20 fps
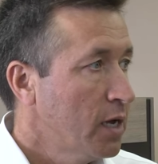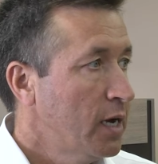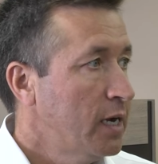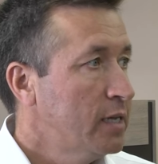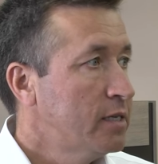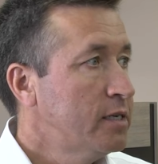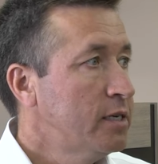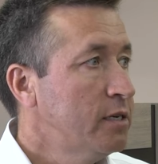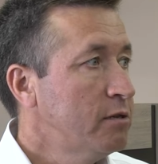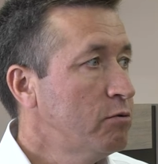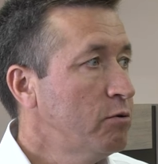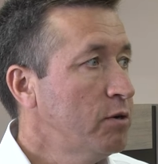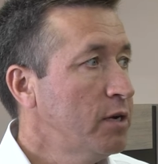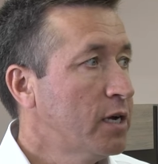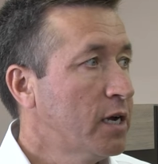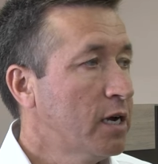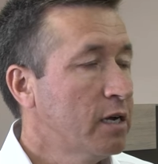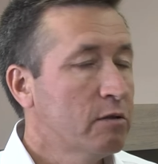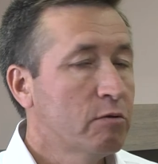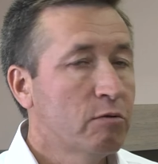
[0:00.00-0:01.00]
это территории,
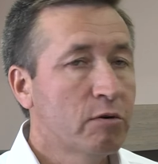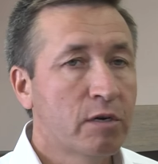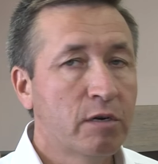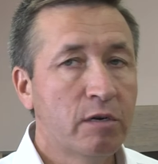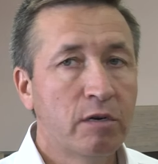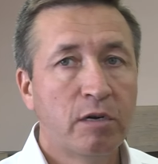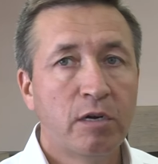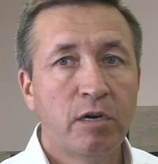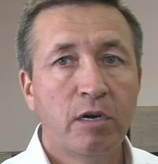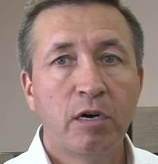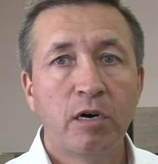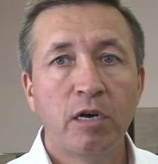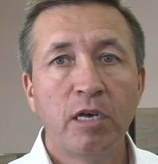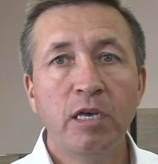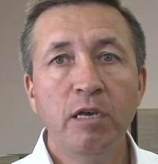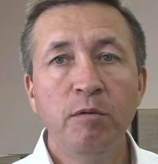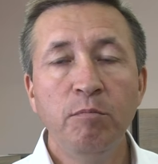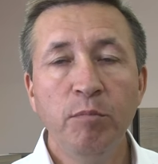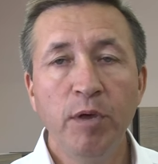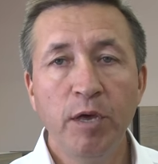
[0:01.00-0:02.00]
которые
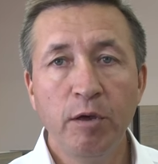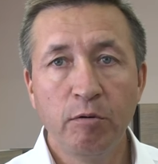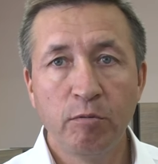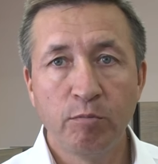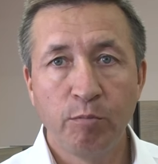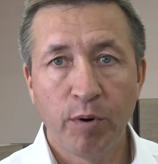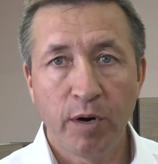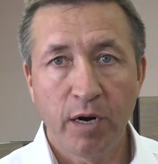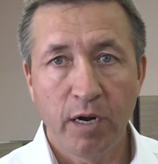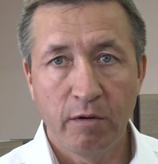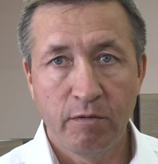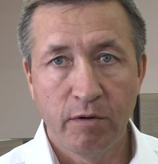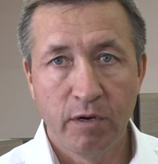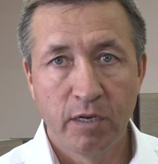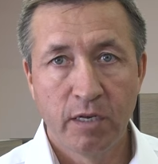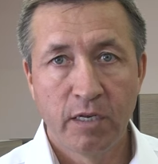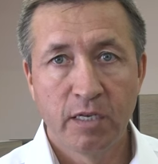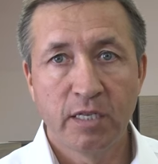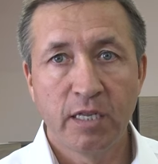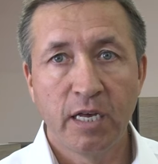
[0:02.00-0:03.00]
имеют право
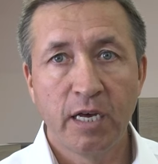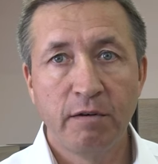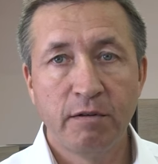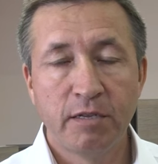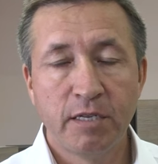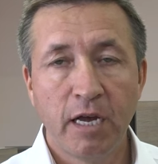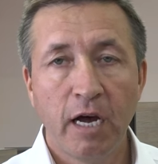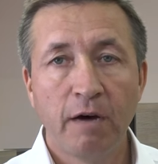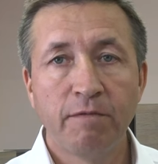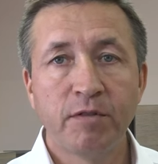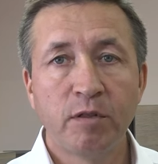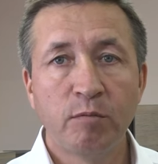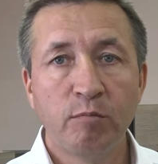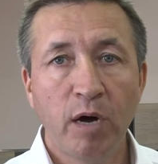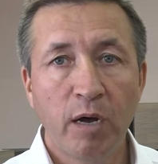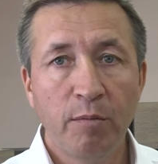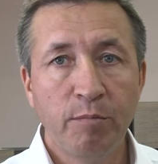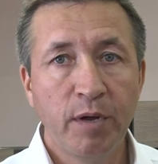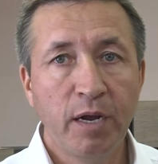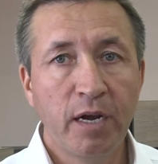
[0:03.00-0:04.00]
ставить
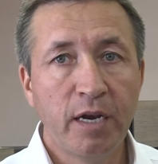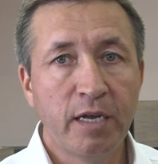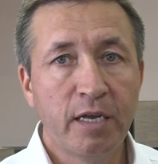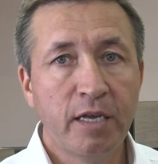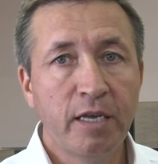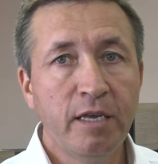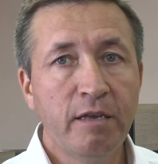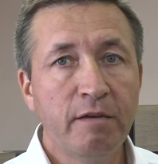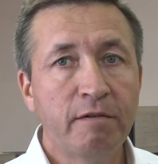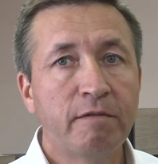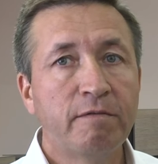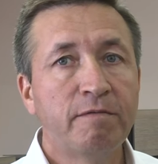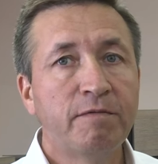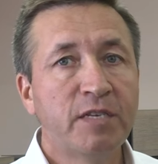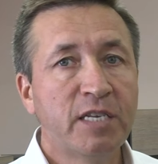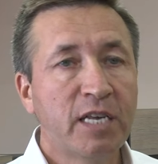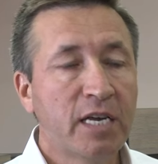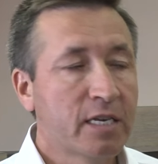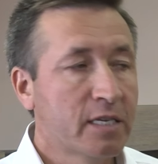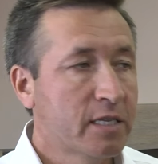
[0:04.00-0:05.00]
автомобили и
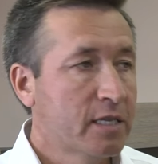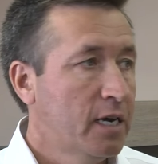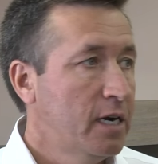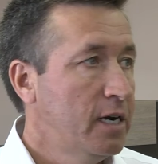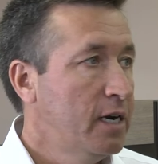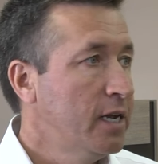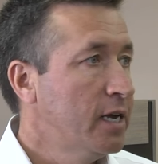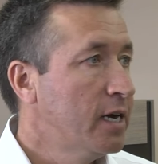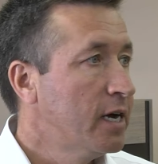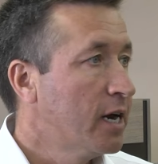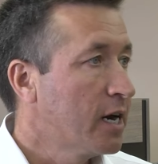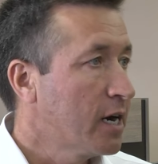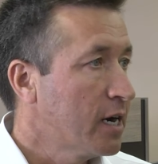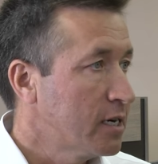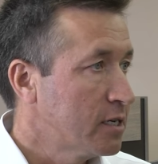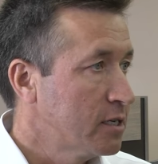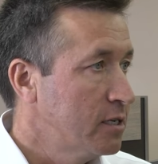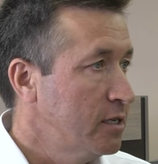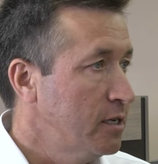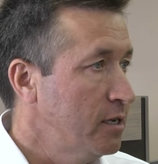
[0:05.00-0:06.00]
все остальные
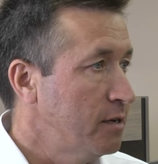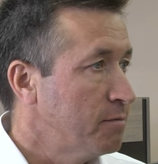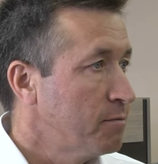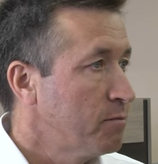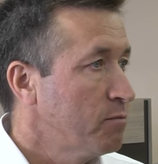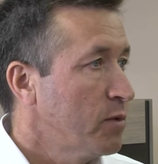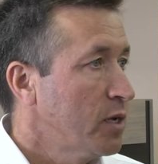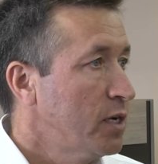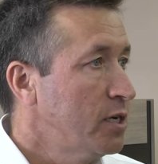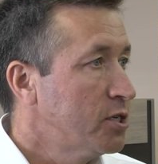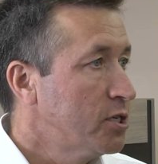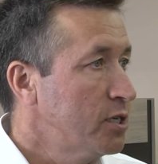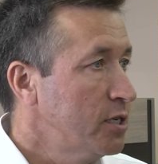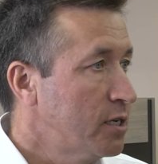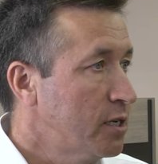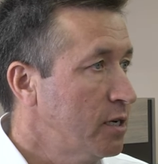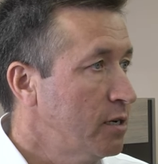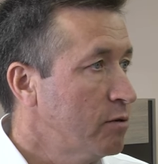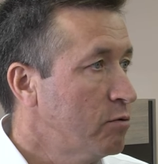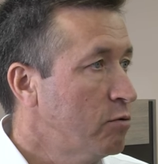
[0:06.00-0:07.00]
граждане и
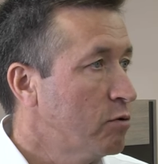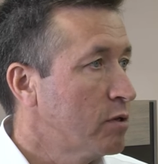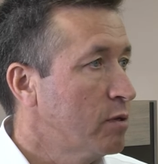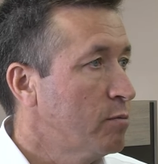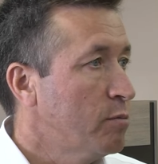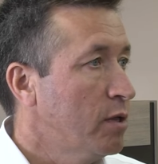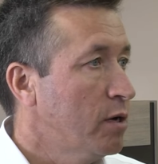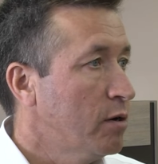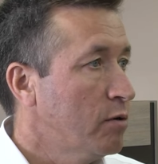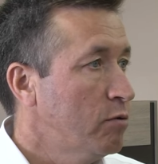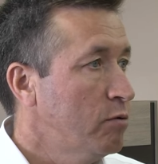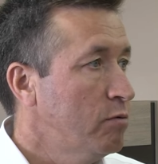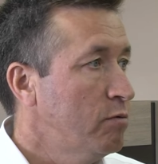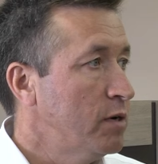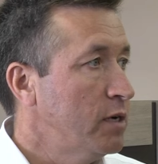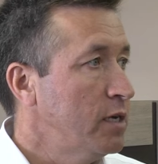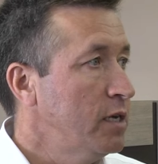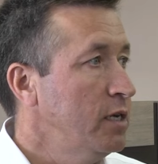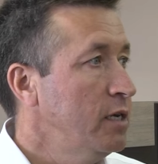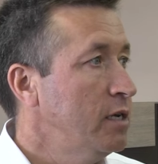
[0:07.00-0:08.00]
жители города
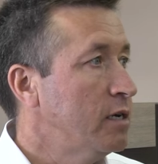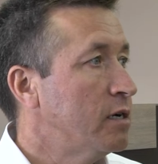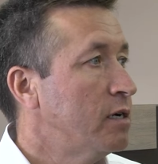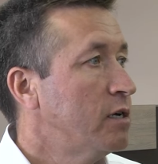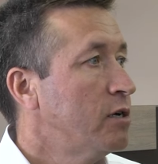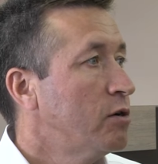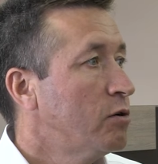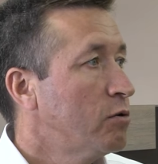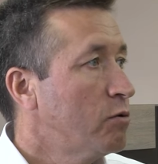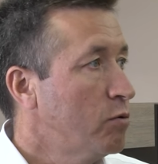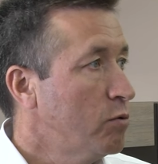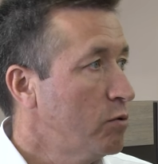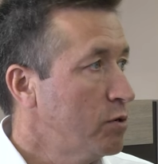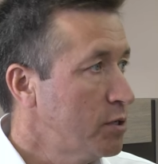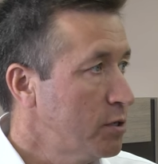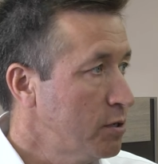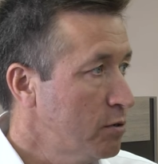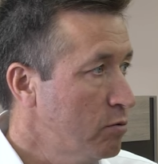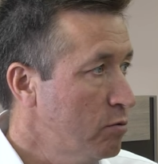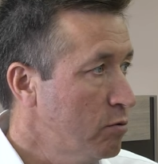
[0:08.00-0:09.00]
Балакова и
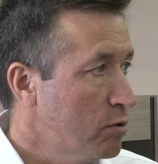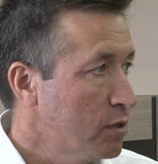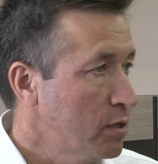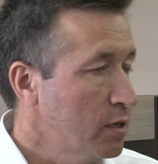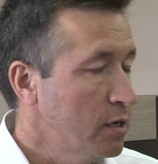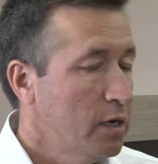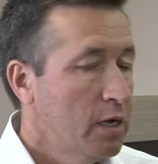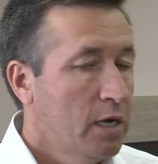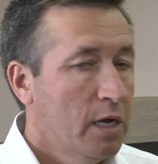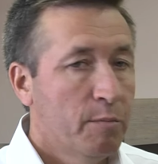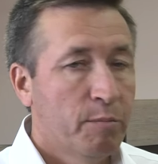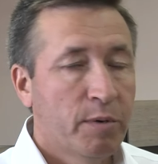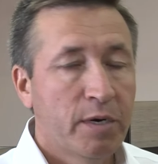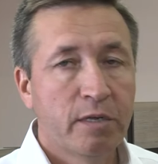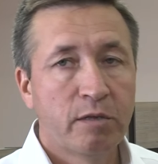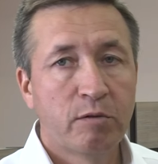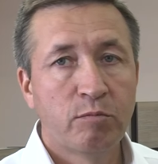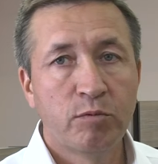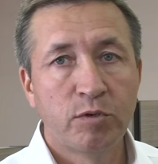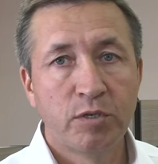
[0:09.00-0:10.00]
гости города –
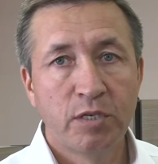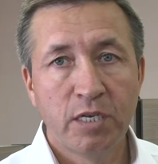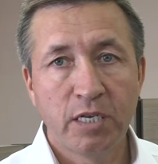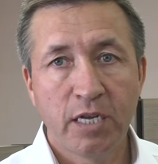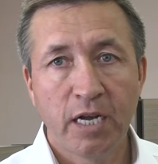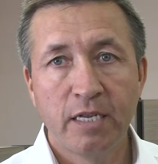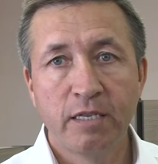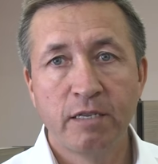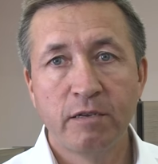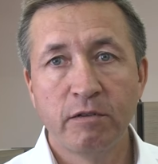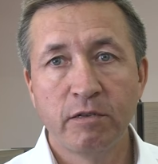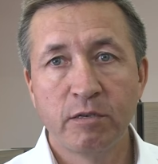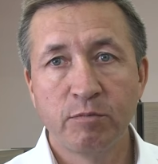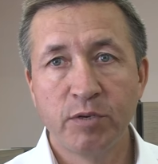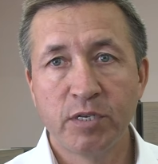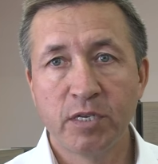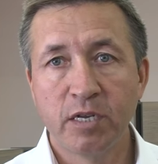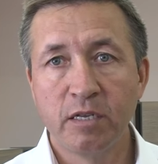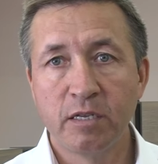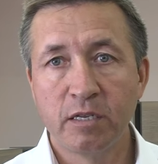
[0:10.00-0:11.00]
Поэтому здесь хотелось
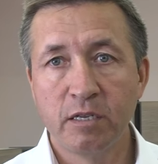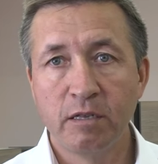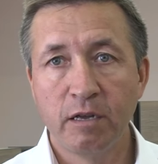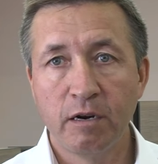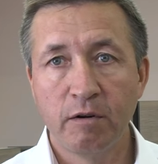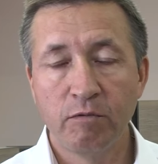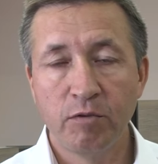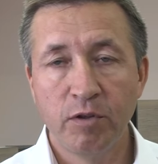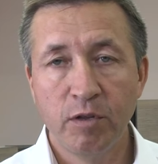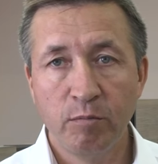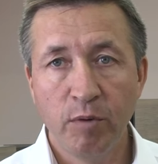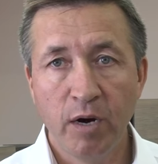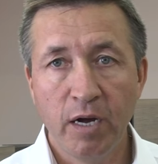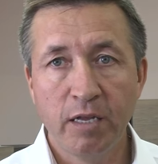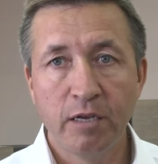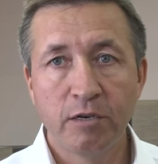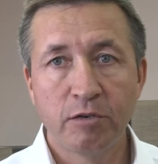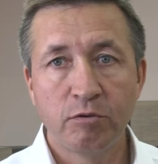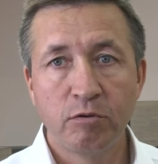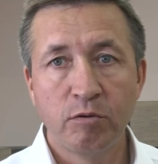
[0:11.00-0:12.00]
бы сконцентрировать
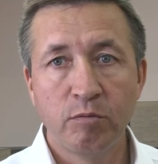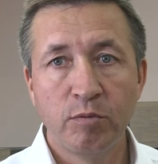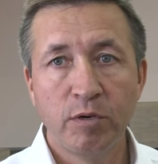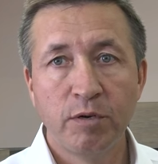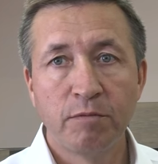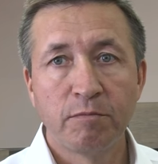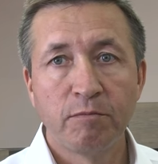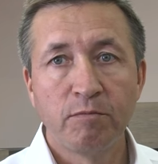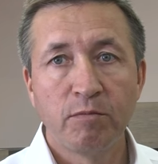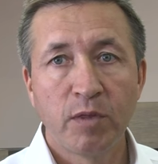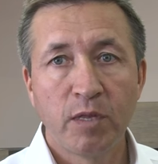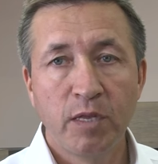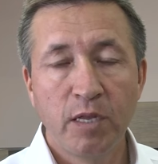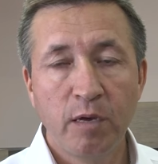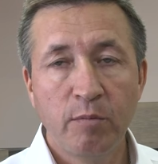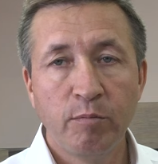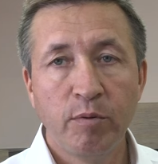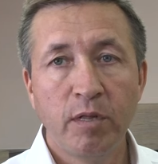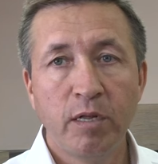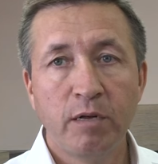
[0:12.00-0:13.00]
внимание, чтобы
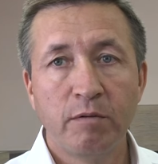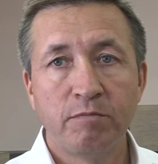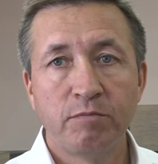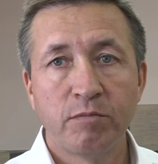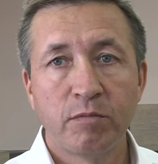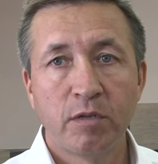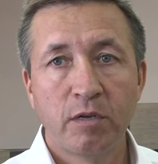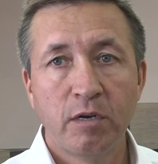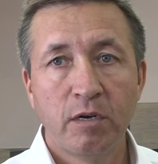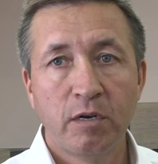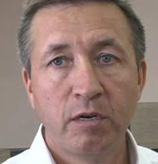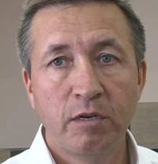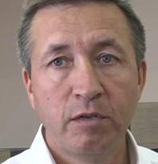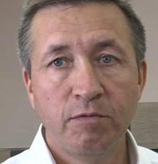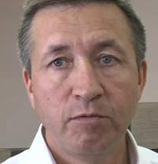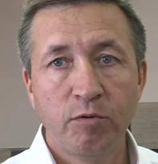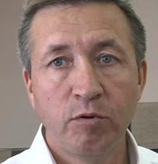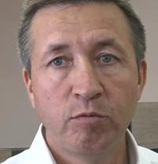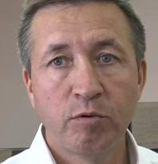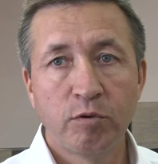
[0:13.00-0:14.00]
не было э, ни
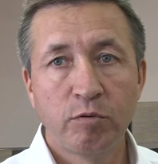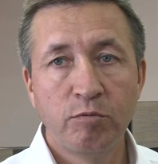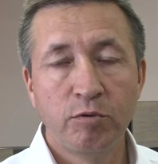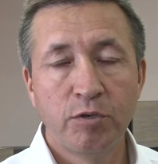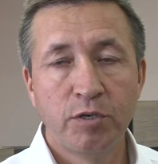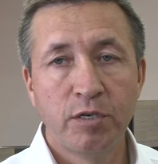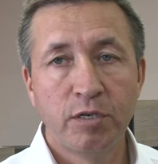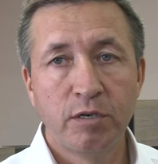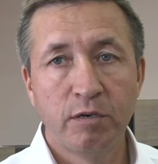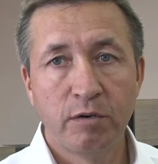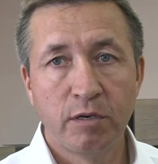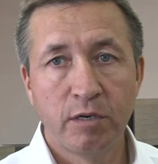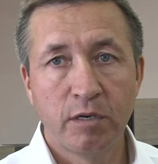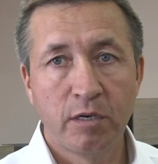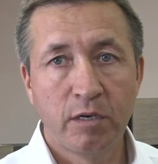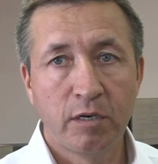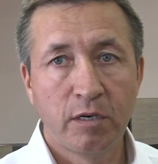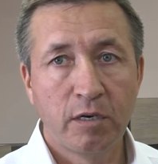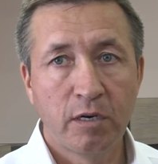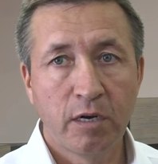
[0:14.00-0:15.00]
в коем случае
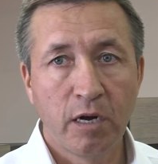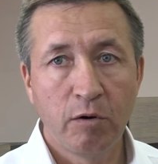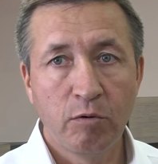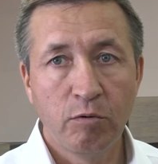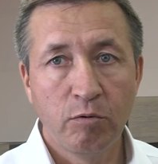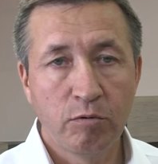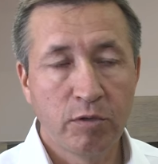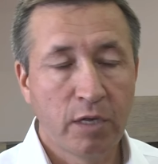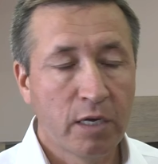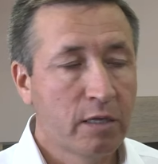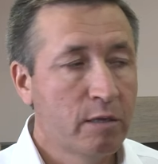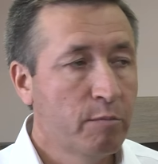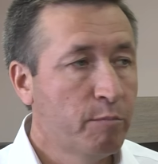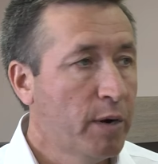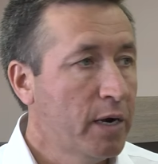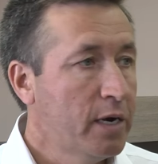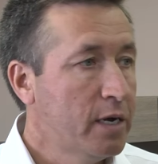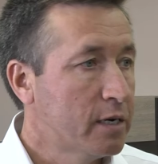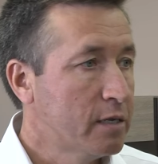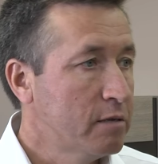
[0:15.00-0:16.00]
э, какого-то
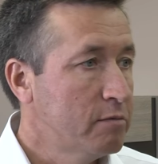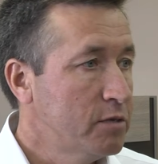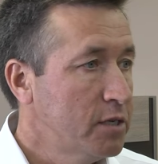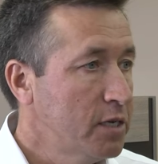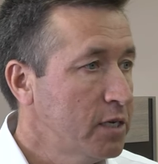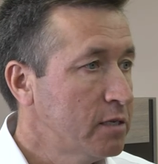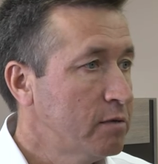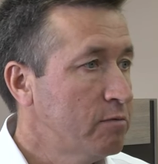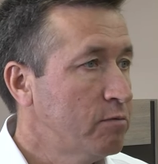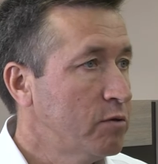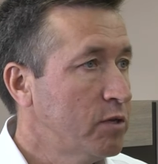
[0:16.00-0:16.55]
однополярного действия.